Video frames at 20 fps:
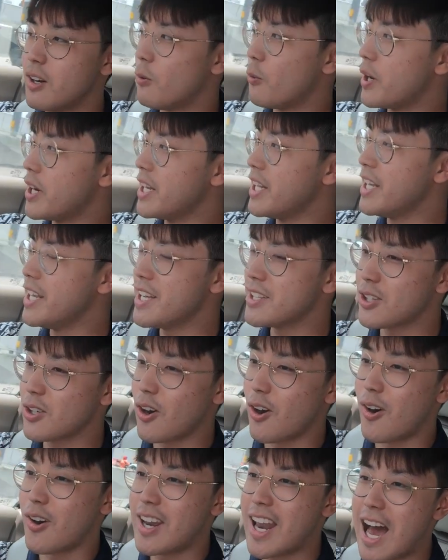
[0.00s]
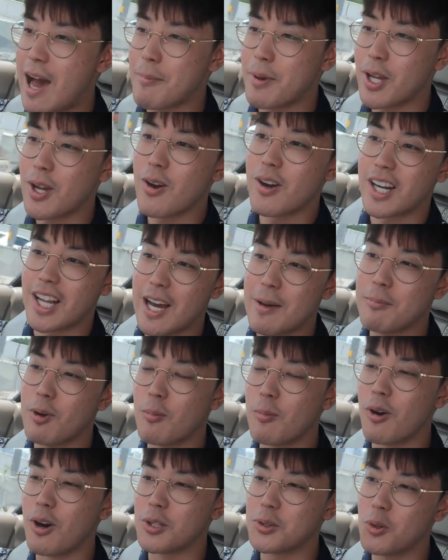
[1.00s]
วันนี้ต้องขอลาไปก่อนครับผ
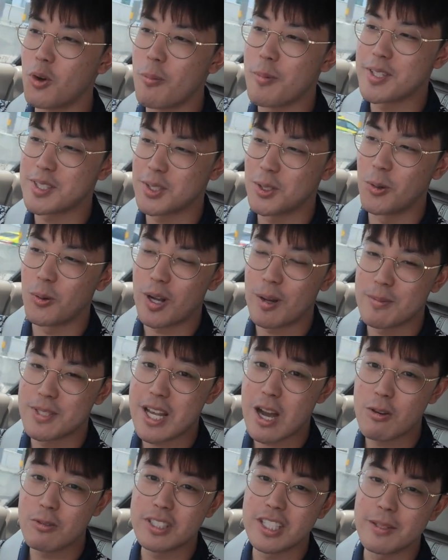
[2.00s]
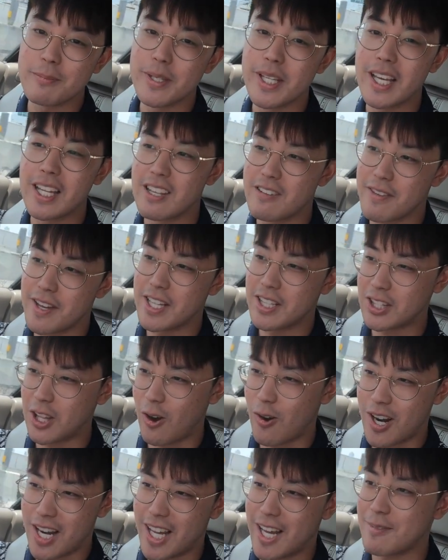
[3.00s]
มขอตัวไปสนุกกับเจ้า DB11
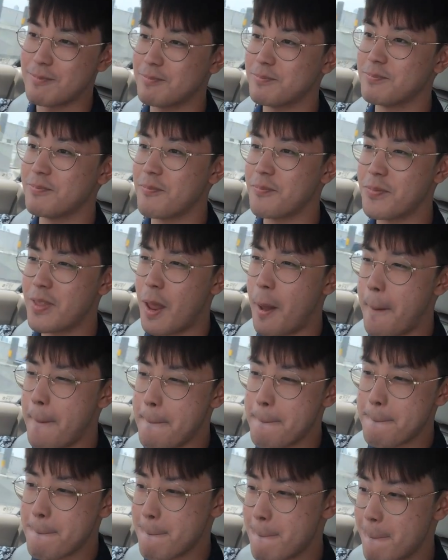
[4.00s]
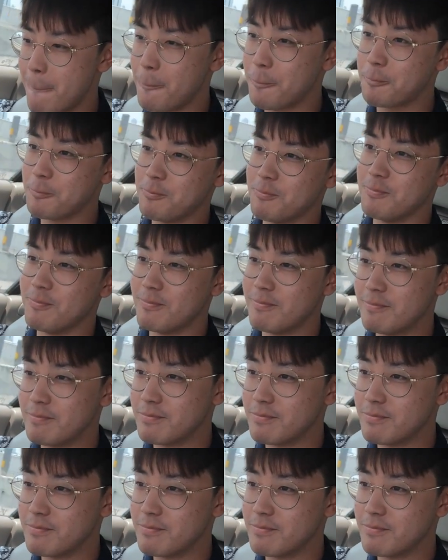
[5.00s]
ต่อละครับ